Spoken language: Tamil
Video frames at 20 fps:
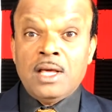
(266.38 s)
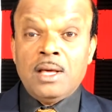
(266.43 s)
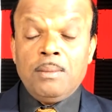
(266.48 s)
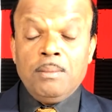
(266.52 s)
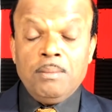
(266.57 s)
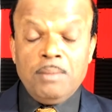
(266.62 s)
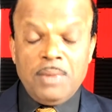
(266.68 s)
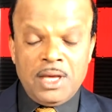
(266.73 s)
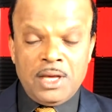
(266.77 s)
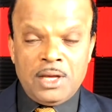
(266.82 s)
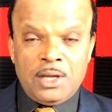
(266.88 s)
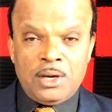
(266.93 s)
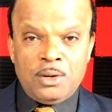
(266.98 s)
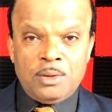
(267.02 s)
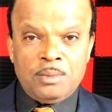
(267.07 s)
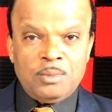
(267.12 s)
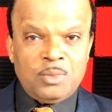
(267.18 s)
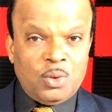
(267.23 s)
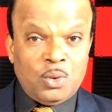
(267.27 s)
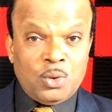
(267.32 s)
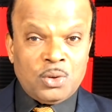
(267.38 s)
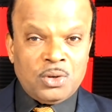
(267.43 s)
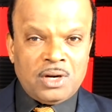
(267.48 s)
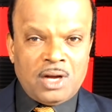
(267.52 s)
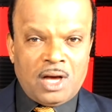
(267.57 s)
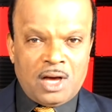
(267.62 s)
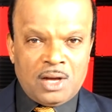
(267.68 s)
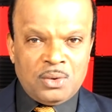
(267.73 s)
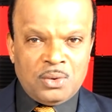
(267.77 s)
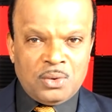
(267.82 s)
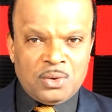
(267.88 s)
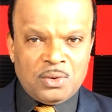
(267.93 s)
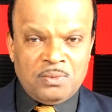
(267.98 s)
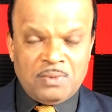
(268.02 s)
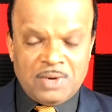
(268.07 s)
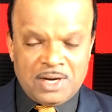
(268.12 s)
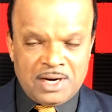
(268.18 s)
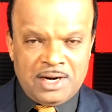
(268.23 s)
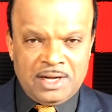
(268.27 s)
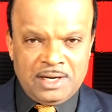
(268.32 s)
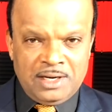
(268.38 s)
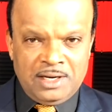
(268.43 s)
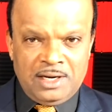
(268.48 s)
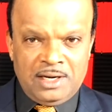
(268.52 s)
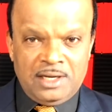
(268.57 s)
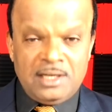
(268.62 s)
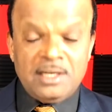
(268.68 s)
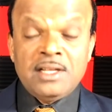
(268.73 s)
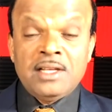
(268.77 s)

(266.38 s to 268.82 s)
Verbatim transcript: மேலும் ஒரு நானூறு வருடங்கள்